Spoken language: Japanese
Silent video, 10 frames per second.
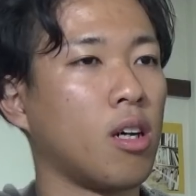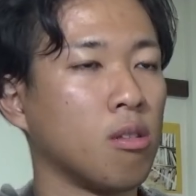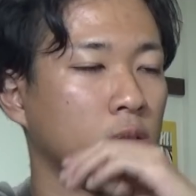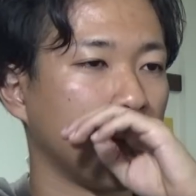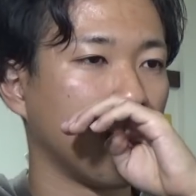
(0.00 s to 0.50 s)

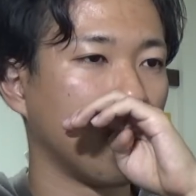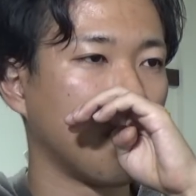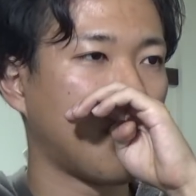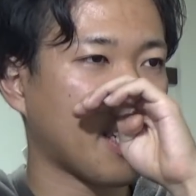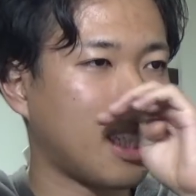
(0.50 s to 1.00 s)

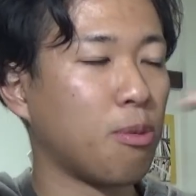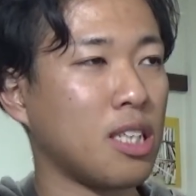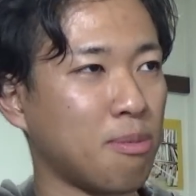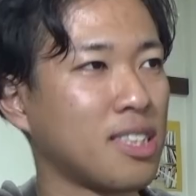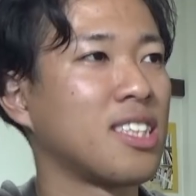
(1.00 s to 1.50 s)
さっきも
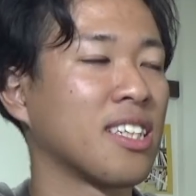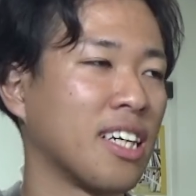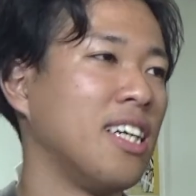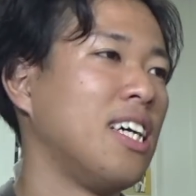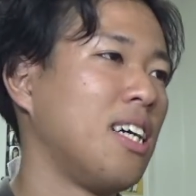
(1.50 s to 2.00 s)
言いました
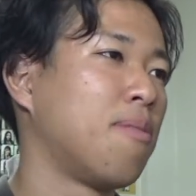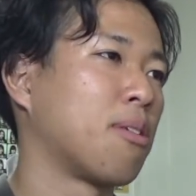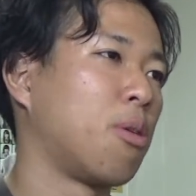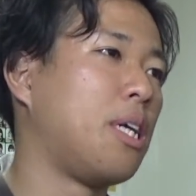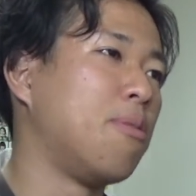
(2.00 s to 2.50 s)
が、
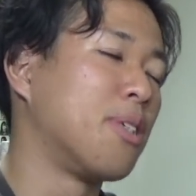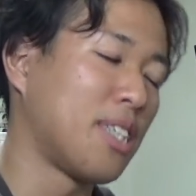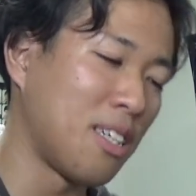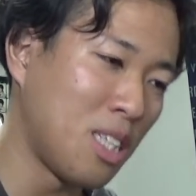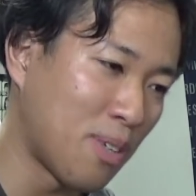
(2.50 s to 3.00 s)

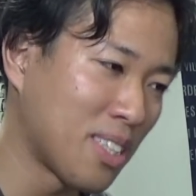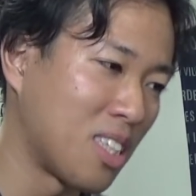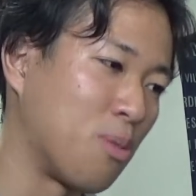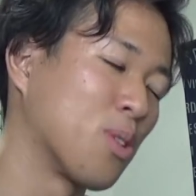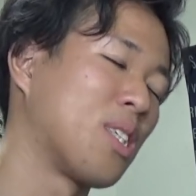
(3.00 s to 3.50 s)
ドリームスは
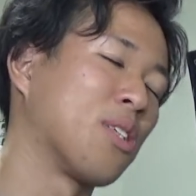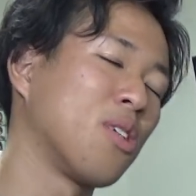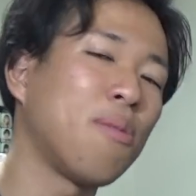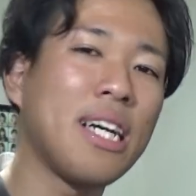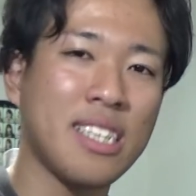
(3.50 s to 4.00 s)
ユニバーサルも好きで、
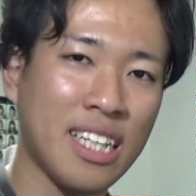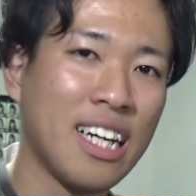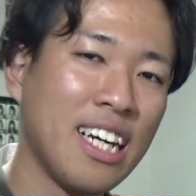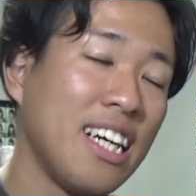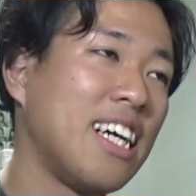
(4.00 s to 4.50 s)
その前に
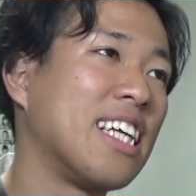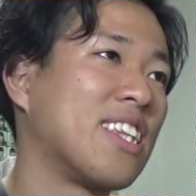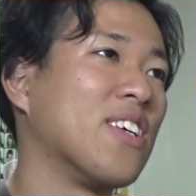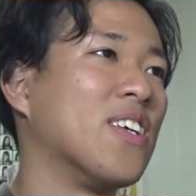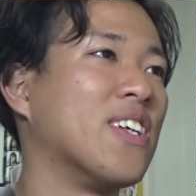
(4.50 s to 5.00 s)
ね、やっ
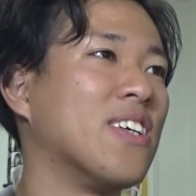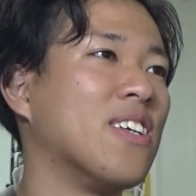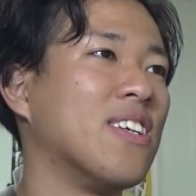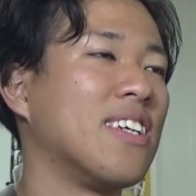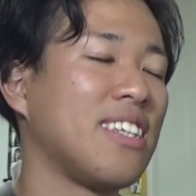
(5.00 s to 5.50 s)

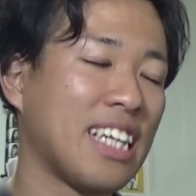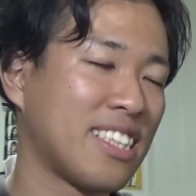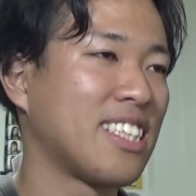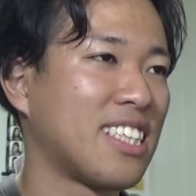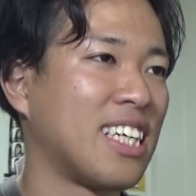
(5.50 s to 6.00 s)

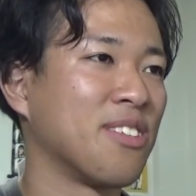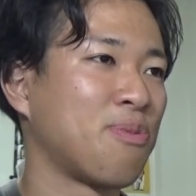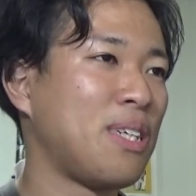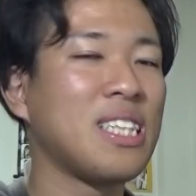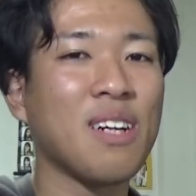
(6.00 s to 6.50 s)
てた
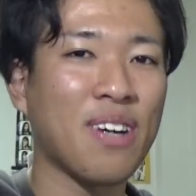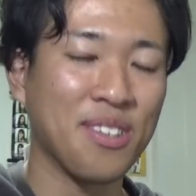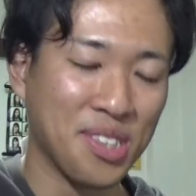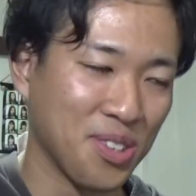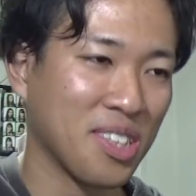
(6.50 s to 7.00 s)

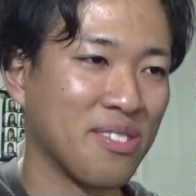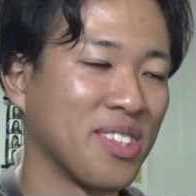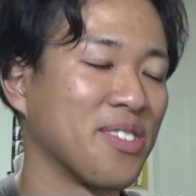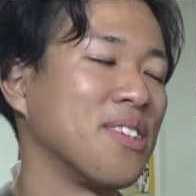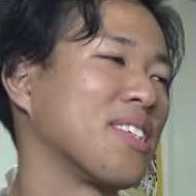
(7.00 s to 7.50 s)
ピーターパンのショーとか
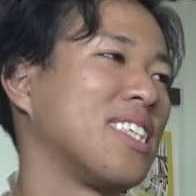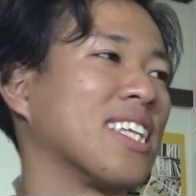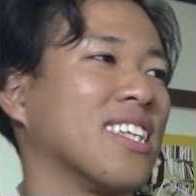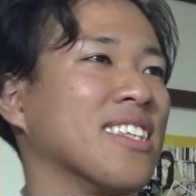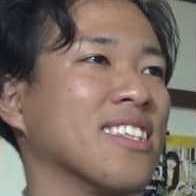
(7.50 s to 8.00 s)
もすごい好き
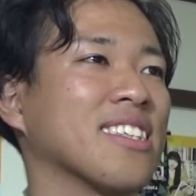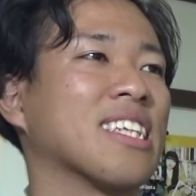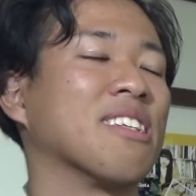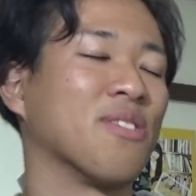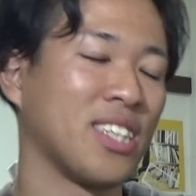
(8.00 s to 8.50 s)
だったんです
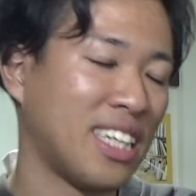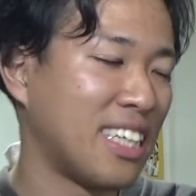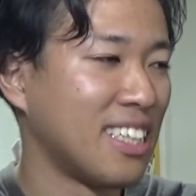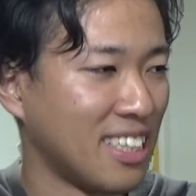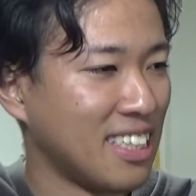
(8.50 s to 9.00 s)
けれども
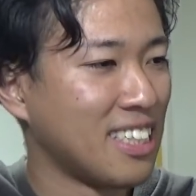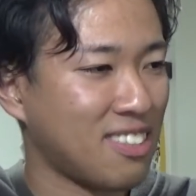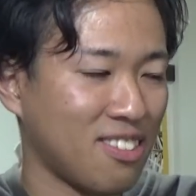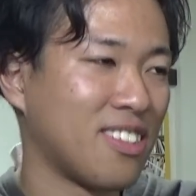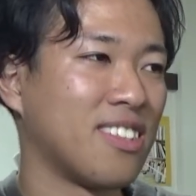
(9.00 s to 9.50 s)
ね。
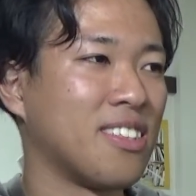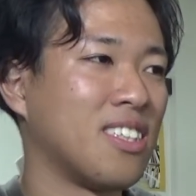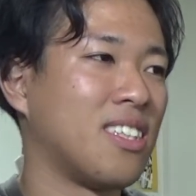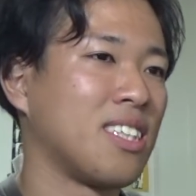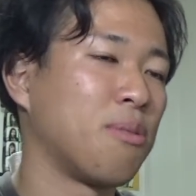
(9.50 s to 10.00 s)

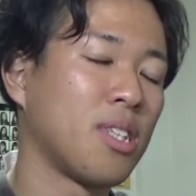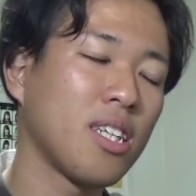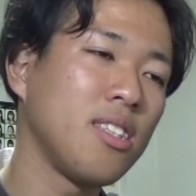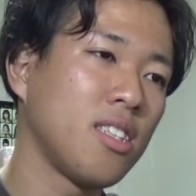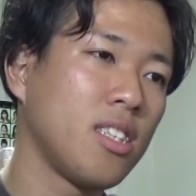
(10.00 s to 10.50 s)
そう、でも
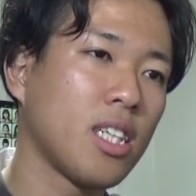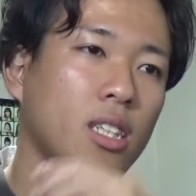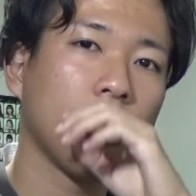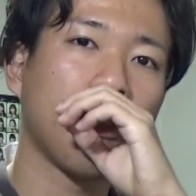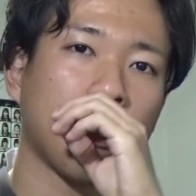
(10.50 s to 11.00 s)
最近全然行
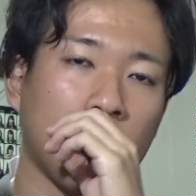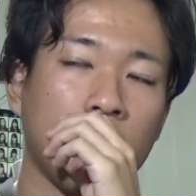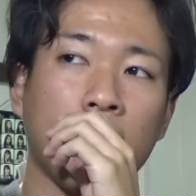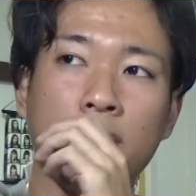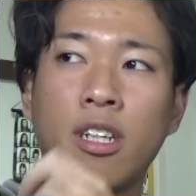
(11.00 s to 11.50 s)
けてなくてさ、
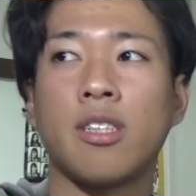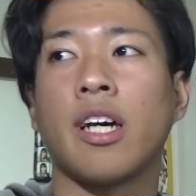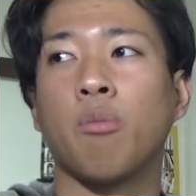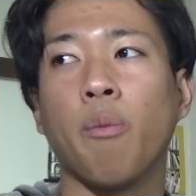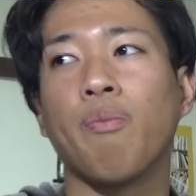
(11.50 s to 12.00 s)
USJ 自
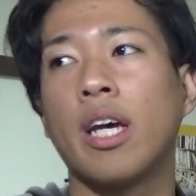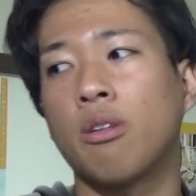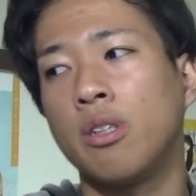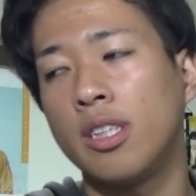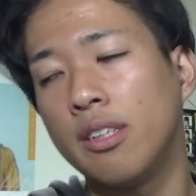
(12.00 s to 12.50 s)
体も。
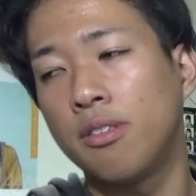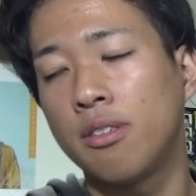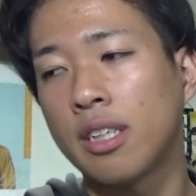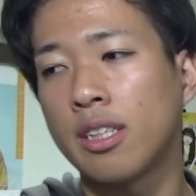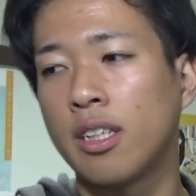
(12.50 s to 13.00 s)

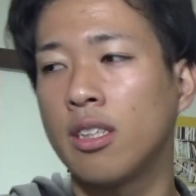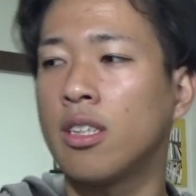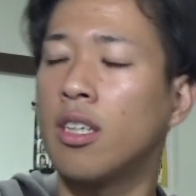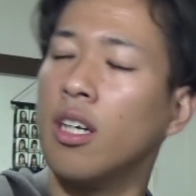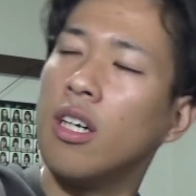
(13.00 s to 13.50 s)
2017年
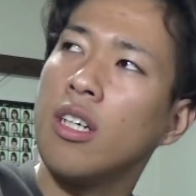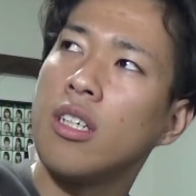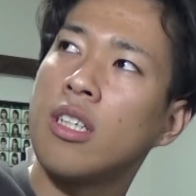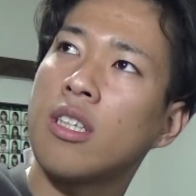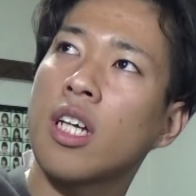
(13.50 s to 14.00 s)
に
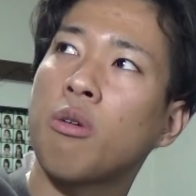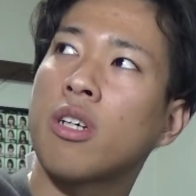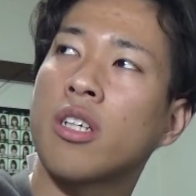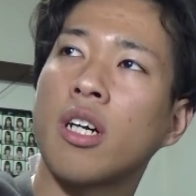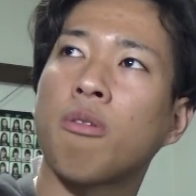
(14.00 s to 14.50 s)
行ったの
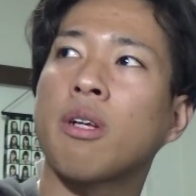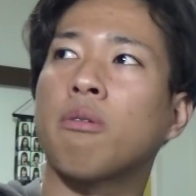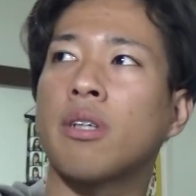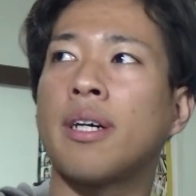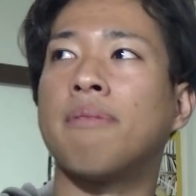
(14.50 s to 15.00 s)
が最後な
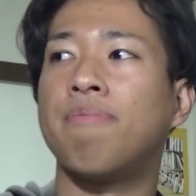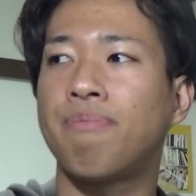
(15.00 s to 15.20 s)
ので、